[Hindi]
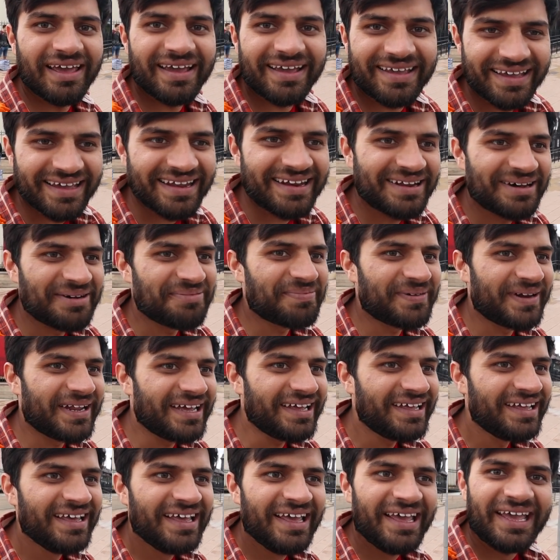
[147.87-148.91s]
लेकिन
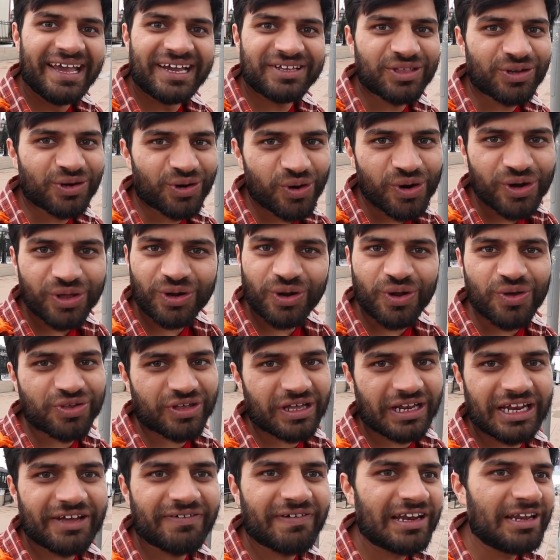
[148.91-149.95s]
अपने एक तो रोड क्रॉस
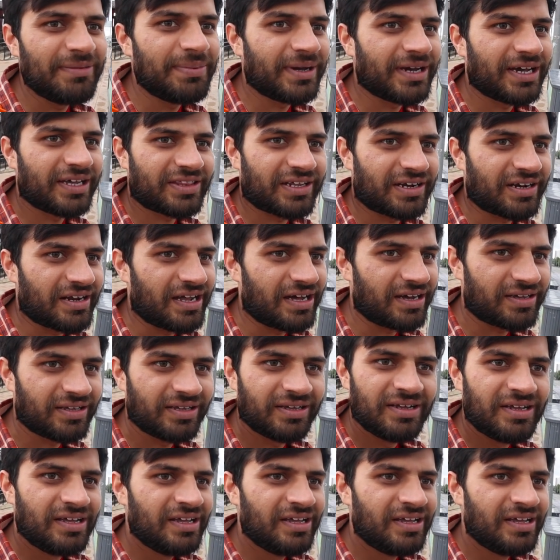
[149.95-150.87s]
करने वाली भी खतरनाक